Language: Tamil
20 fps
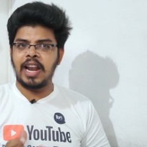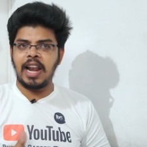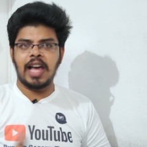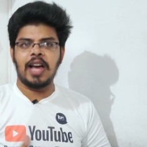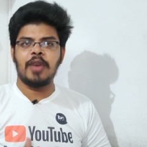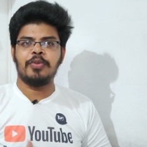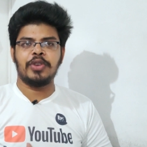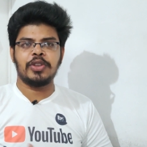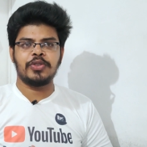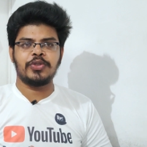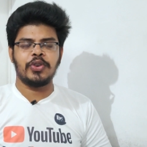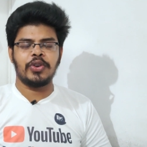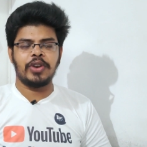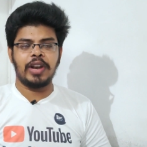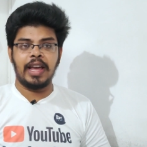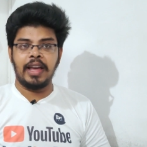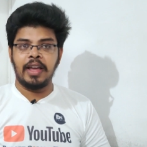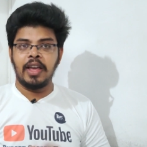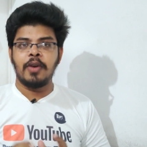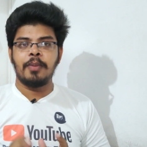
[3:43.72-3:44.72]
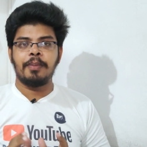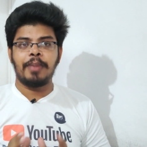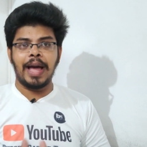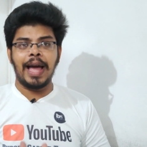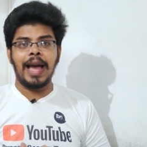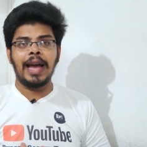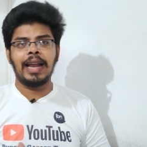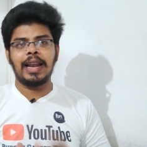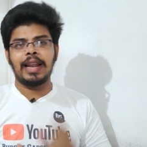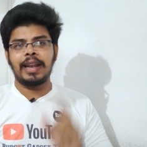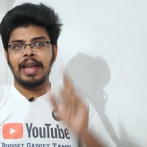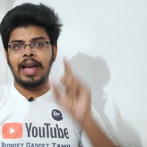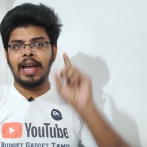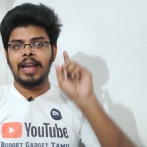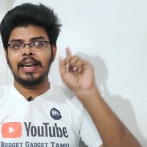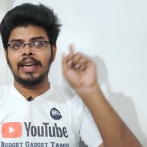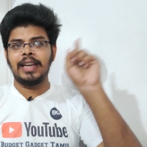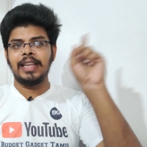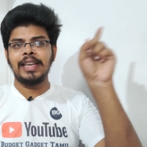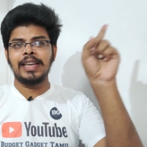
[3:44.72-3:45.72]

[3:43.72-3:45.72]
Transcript: சேனல் ஆஃபர் ஜோனில் பார்க்கலனா